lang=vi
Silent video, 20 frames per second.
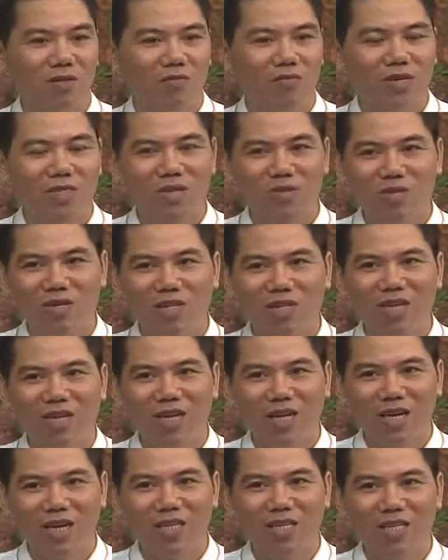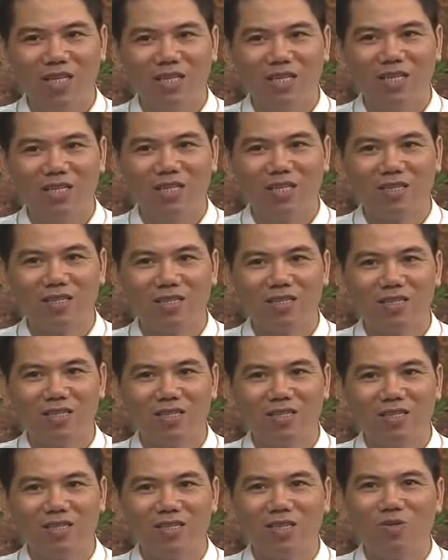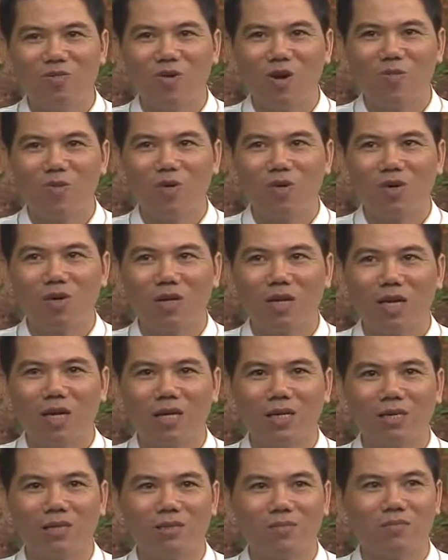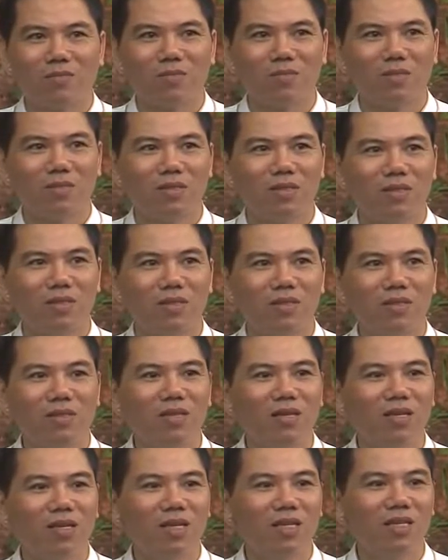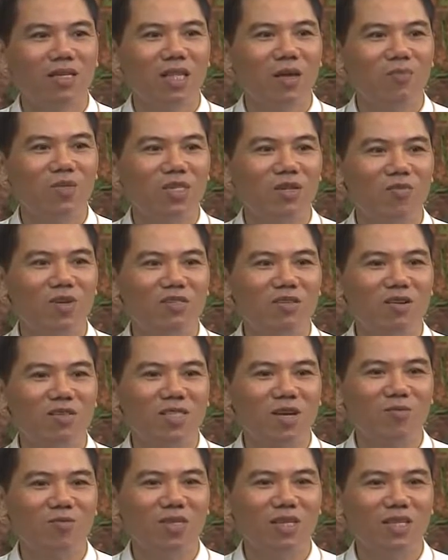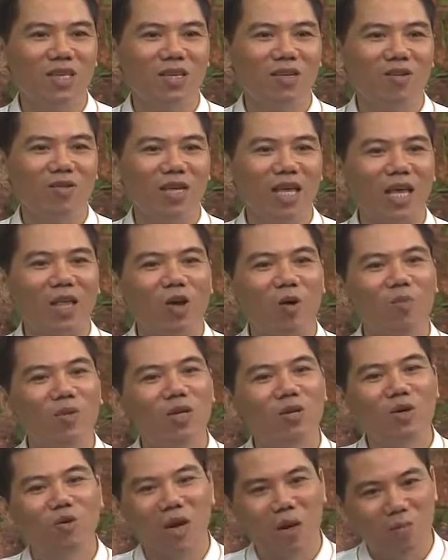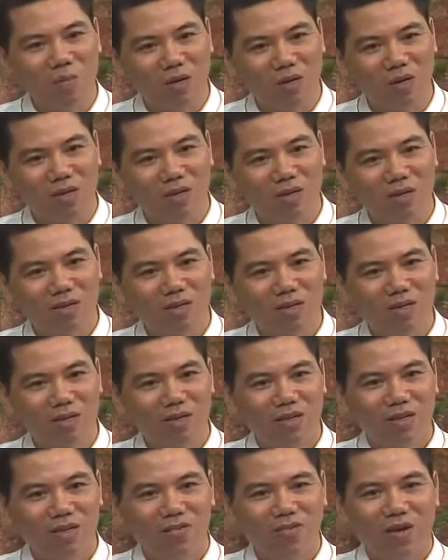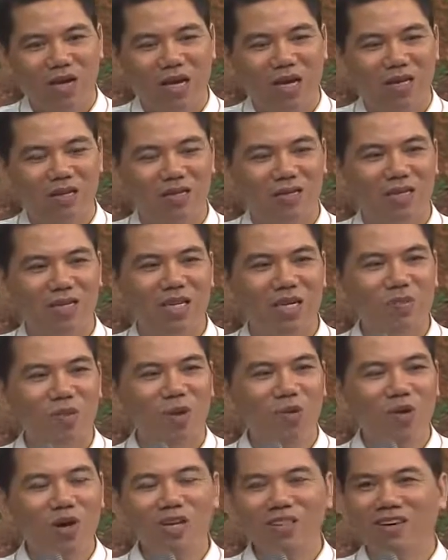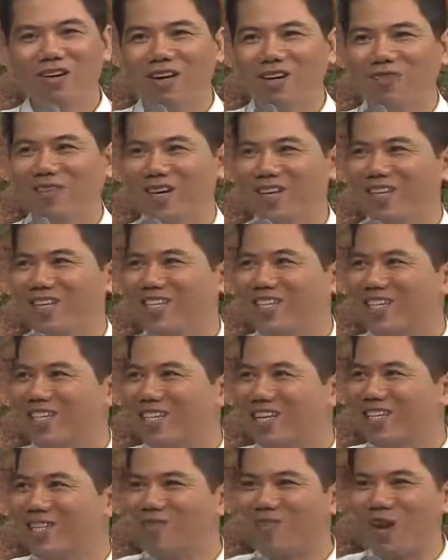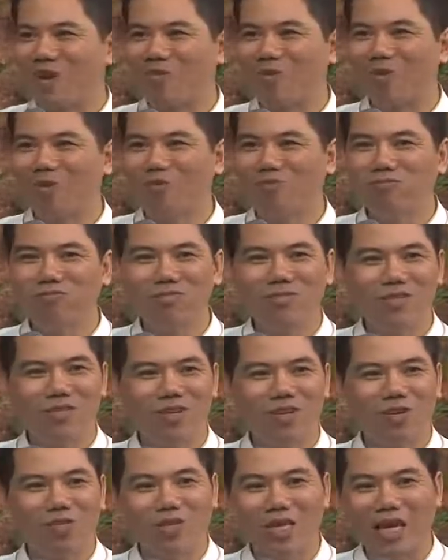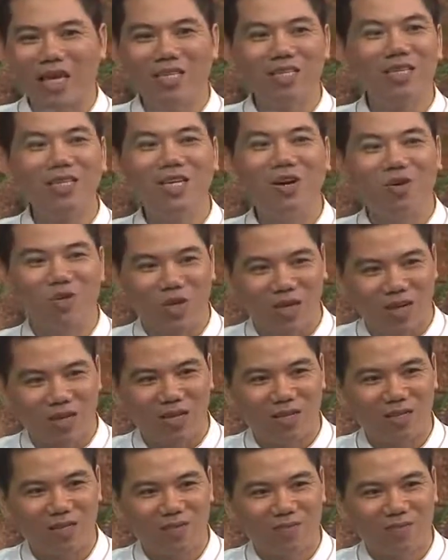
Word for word: Và sau nửa tiếng ấy thì chị cũng nói với con là tự nhiên tâm sự mới sướng xong chị thấy nó nhẹ nhõm nhiều lắm ạ. Và khi mà ngồi hít thở vậy thì chị thấy trong lòng nó nhẹ đi rất nhiều rồi ạ.